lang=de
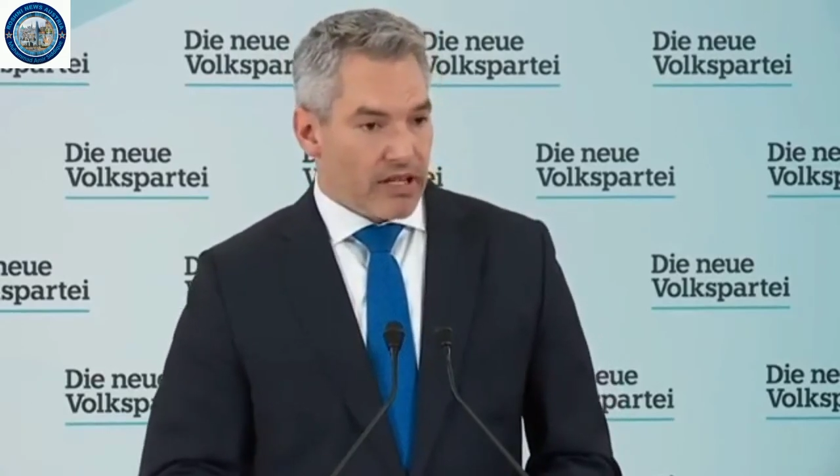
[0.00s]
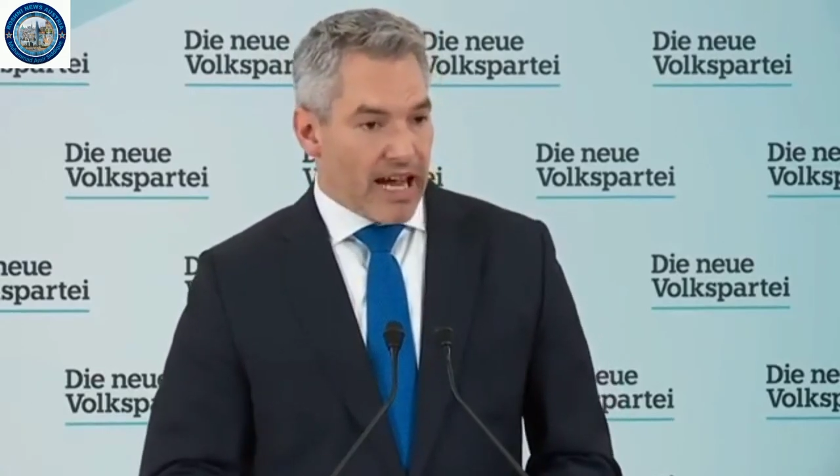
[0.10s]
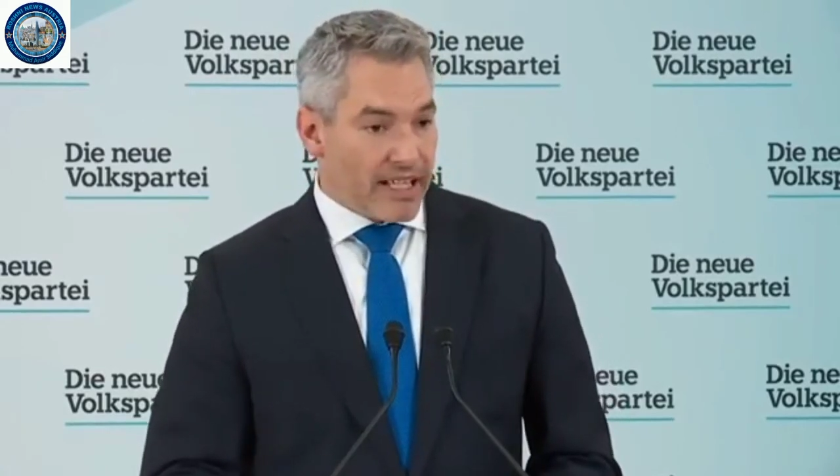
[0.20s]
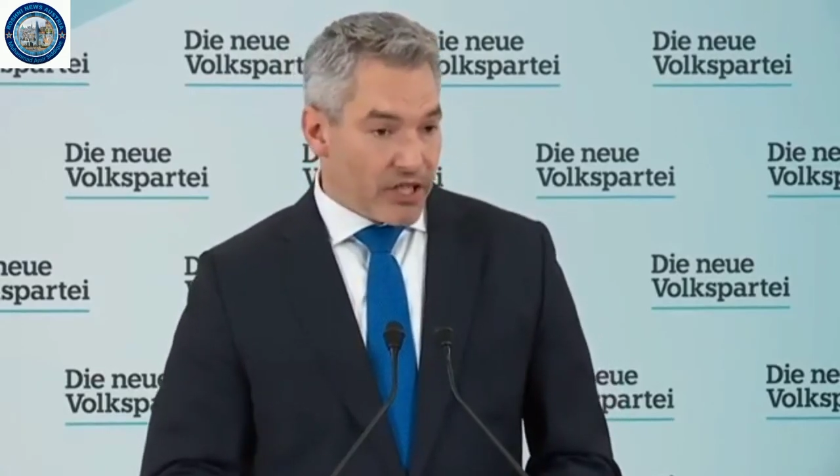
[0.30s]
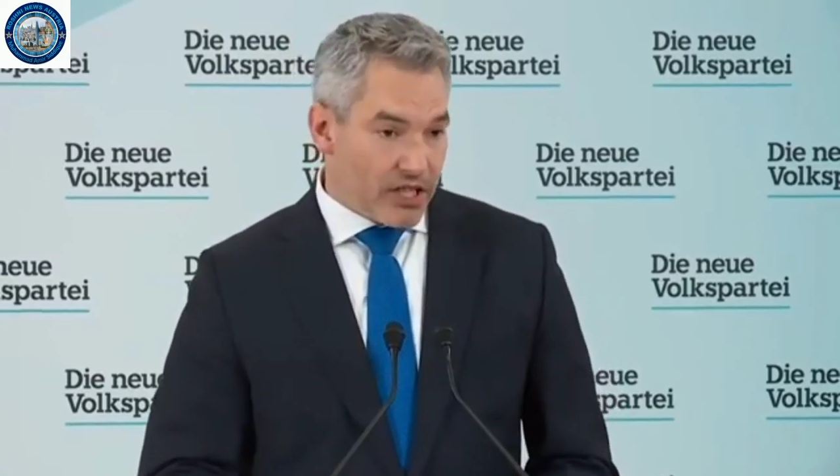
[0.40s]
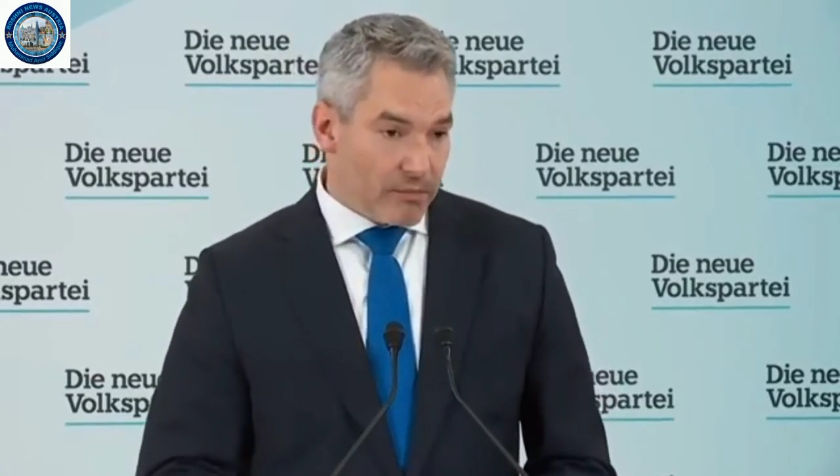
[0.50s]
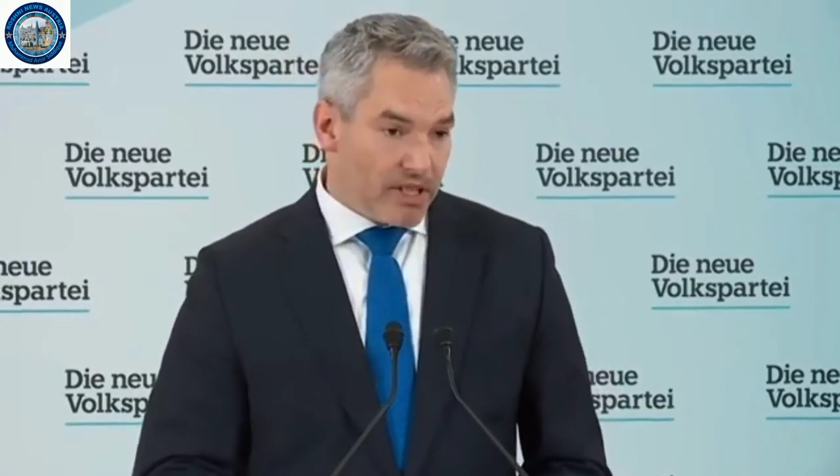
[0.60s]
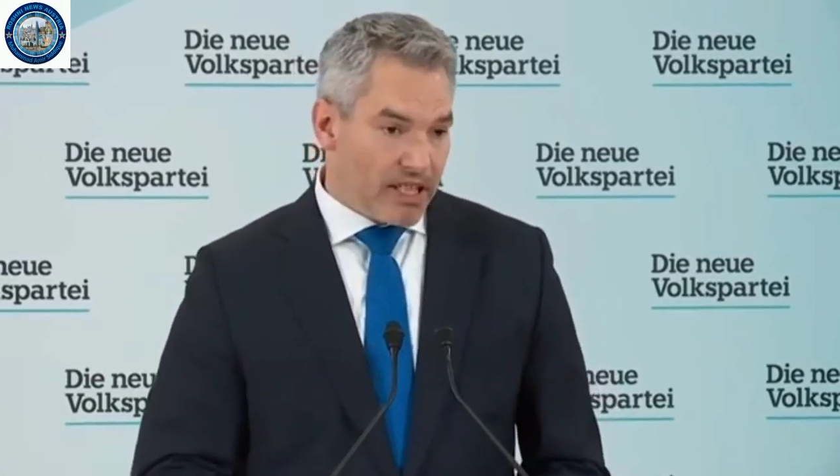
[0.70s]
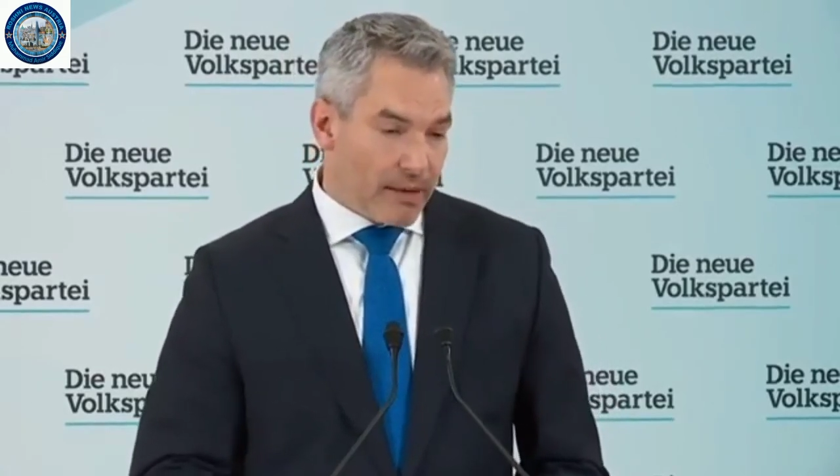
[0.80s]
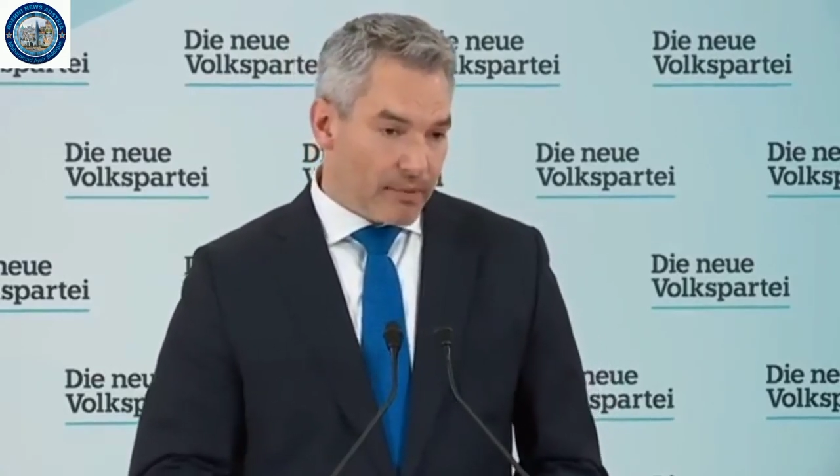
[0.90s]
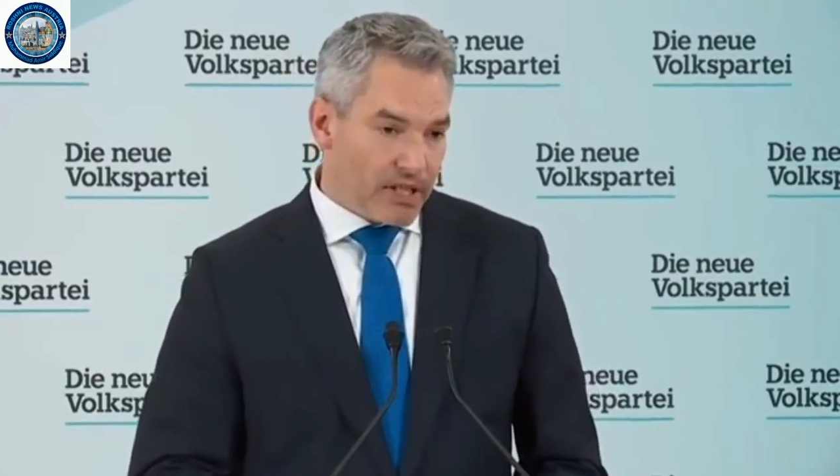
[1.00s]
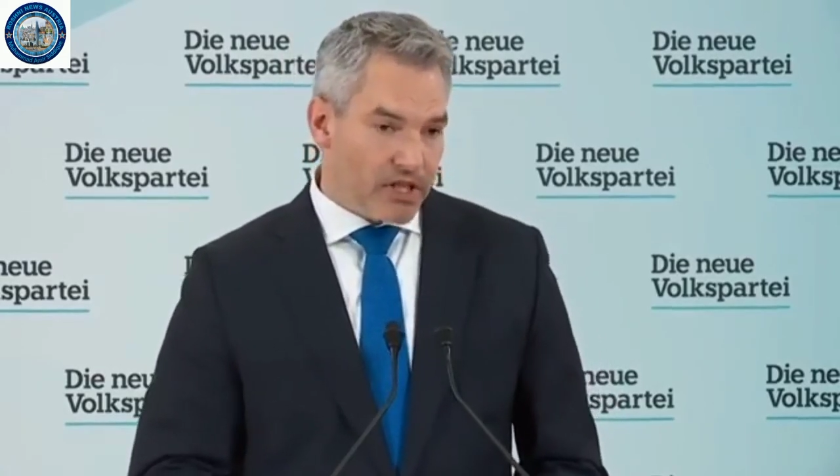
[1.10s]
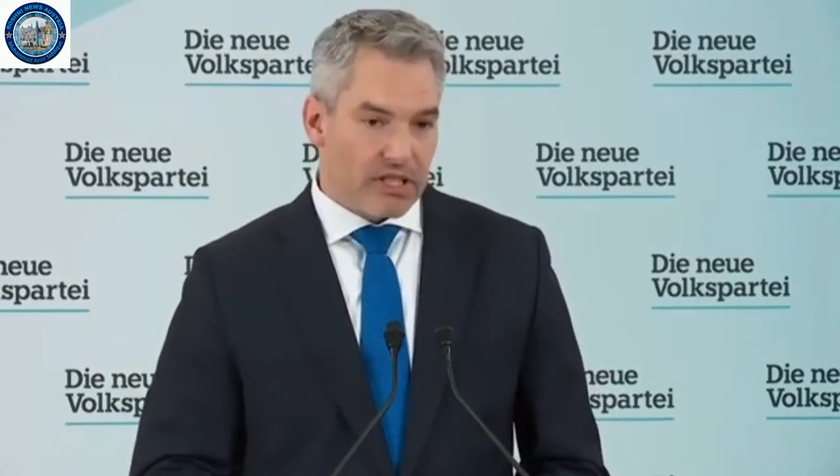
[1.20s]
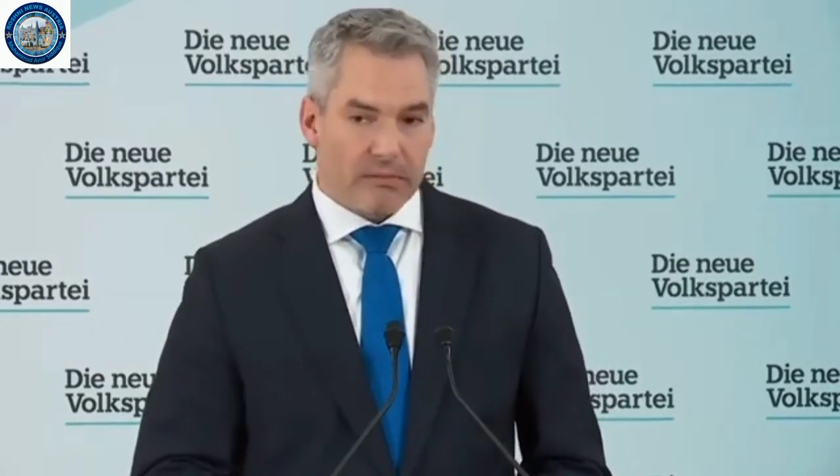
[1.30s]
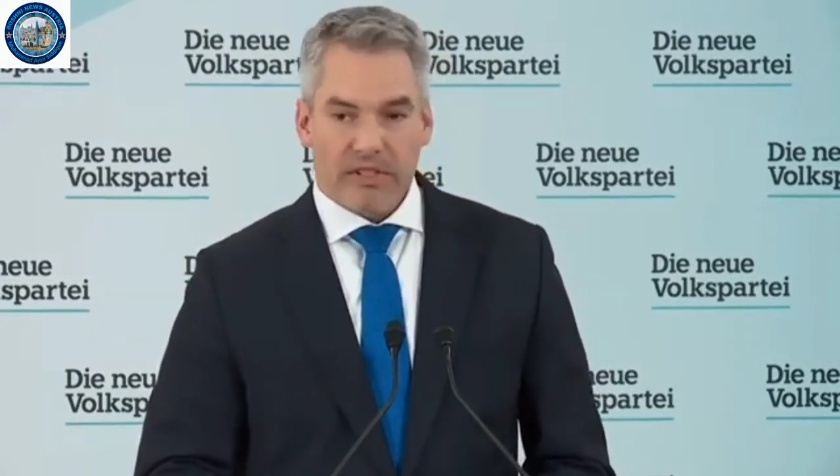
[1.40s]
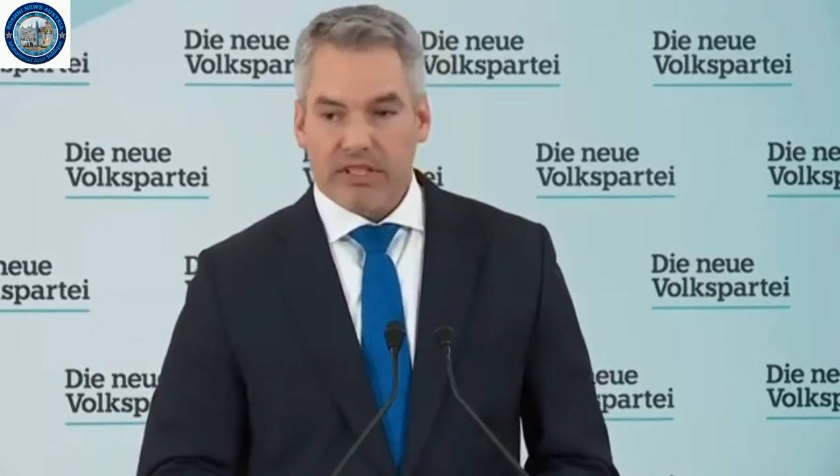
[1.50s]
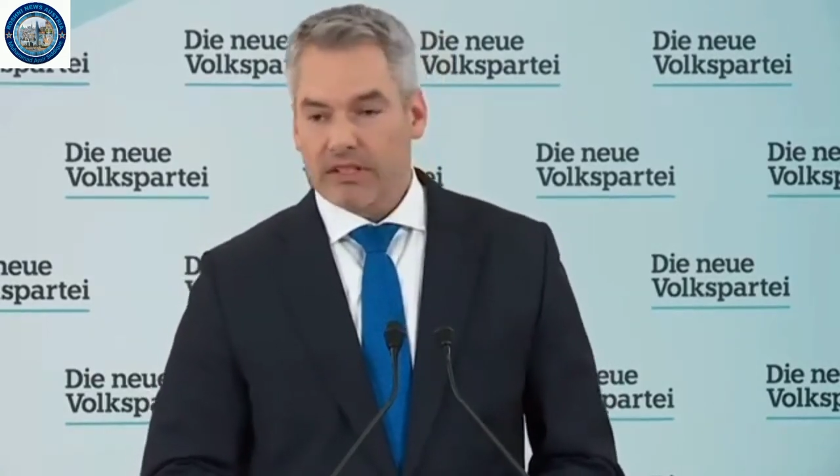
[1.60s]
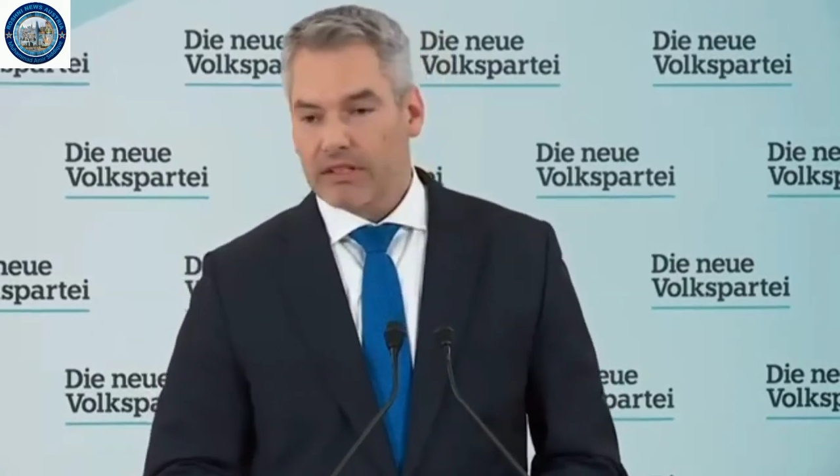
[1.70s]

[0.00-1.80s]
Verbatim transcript: einstimmig abgestimmt